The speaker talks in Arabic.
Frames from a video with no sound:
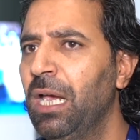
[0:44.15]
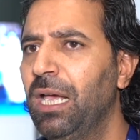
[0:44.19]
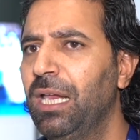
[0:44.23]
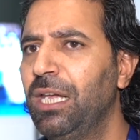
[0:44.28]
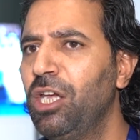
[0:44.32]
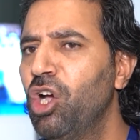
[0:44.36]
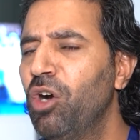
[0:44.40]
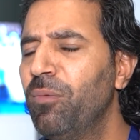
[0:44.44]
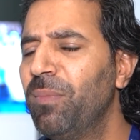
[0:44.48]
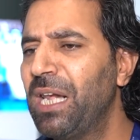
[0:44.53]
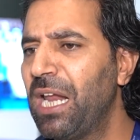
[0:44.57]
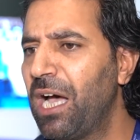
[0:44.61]

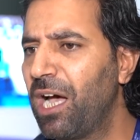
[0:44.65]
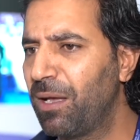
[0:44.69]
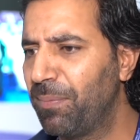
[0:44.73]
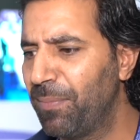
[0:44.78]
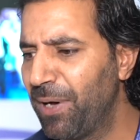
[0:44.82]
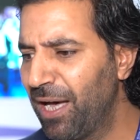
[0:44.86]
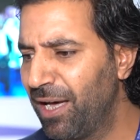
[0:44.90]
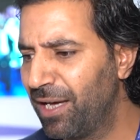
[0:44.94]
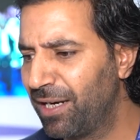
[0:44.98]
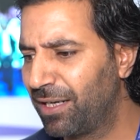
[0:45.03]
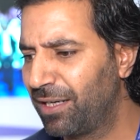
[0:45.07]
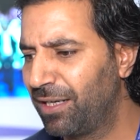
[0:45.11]
اليوم
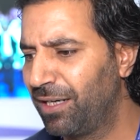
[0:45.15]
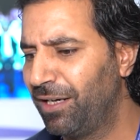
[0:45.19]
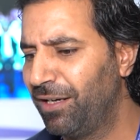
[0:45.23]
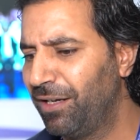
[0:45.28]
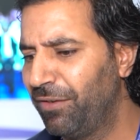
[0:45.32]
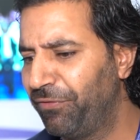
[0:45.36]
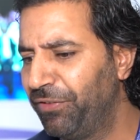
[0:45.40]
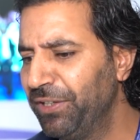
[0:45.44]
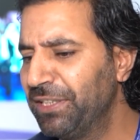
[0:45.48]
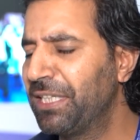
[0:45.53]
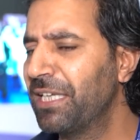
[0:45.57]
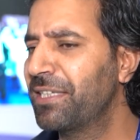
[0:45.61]

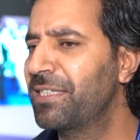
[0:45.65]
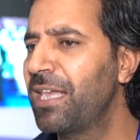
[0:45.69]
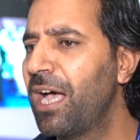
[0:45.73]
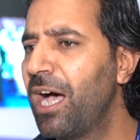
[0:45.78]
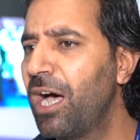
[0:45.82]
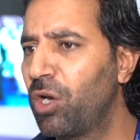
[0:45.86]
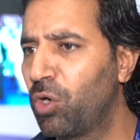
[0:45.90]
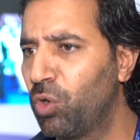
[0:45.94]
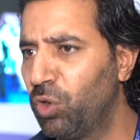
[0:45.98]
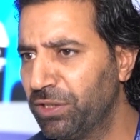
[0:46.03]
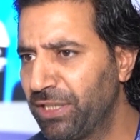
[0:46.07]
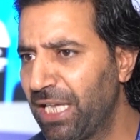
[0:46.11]
الأخبار في
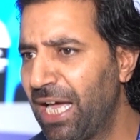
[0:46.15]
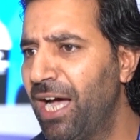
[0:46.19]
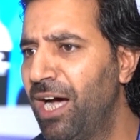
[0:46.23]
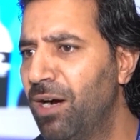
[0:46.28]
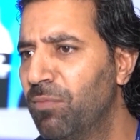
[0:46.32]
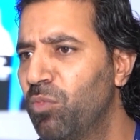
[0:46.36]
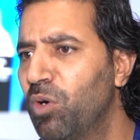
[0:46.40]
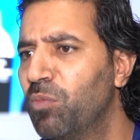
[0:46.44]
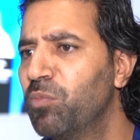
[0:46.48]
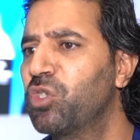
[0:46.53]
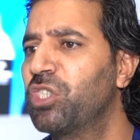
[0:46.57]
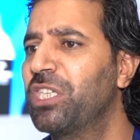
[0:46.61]
تسارع
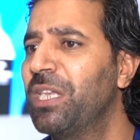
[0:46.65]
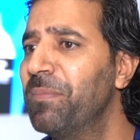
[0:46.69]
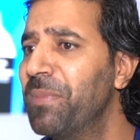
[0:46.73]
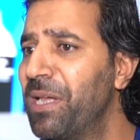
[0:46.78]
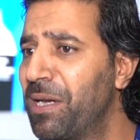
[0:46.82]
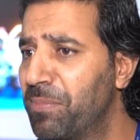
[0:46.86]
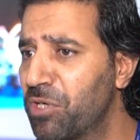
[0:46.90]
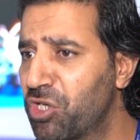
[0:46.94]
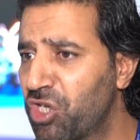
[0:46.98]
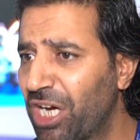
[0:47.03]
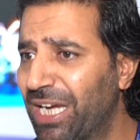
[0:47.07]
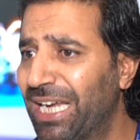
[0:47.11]
دائم
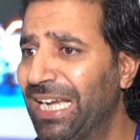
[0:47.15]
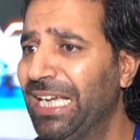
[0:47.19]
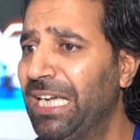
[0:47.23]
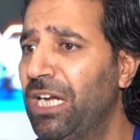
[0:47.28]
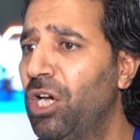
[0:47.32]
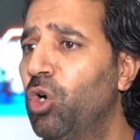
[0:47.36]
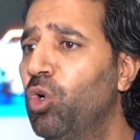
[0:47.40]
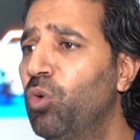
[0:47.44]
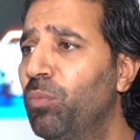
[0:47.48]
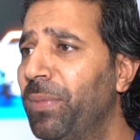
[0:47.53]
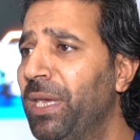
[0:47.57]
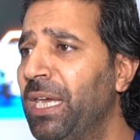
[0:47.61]
ومستمر بشكل
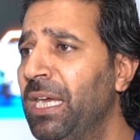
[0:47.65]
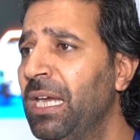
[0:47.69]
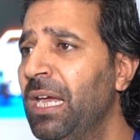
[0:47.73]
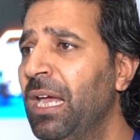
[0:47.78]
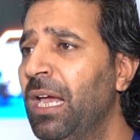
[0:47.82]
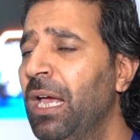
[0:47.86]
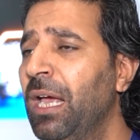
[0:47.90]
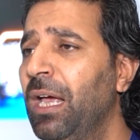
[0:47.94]
يومي